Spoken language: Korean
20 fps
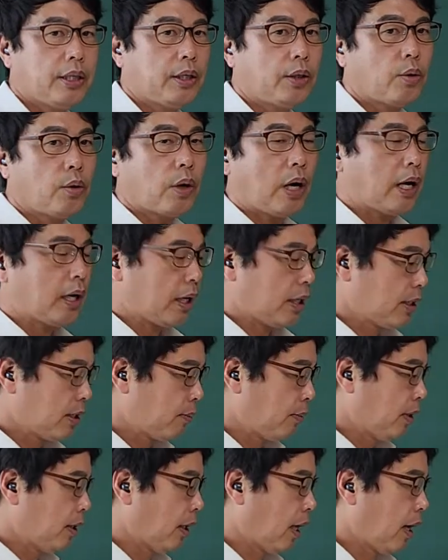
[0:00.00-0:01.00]
드리도록
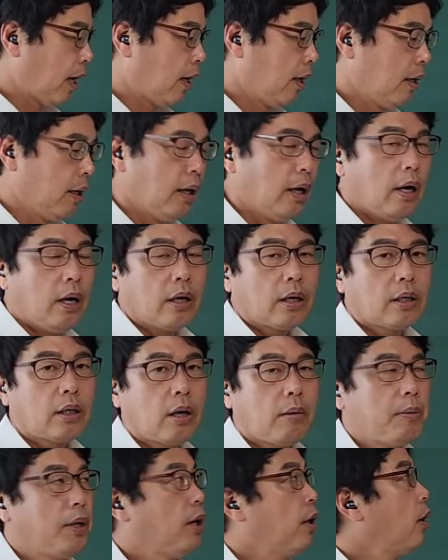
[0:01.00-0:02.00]
하겠습니다.
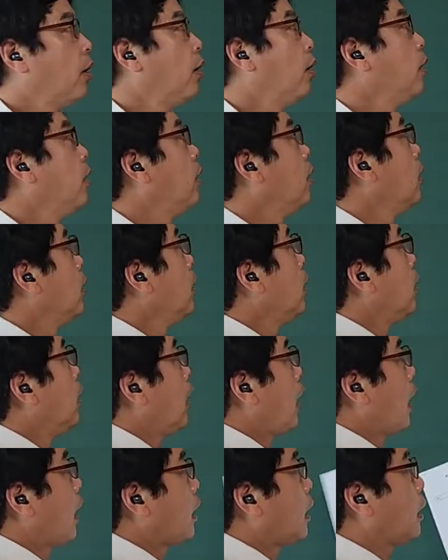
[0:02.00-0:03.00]
그러면 어,
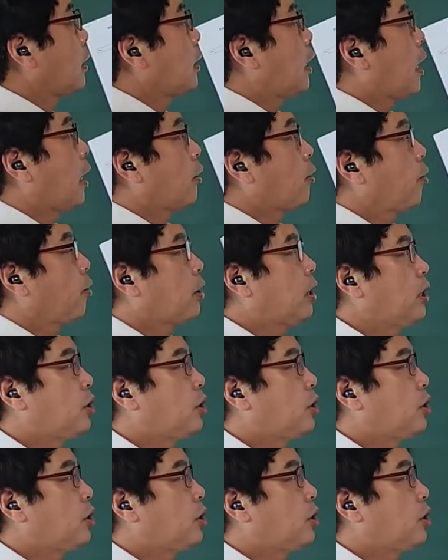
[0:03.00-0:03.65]
한양대학교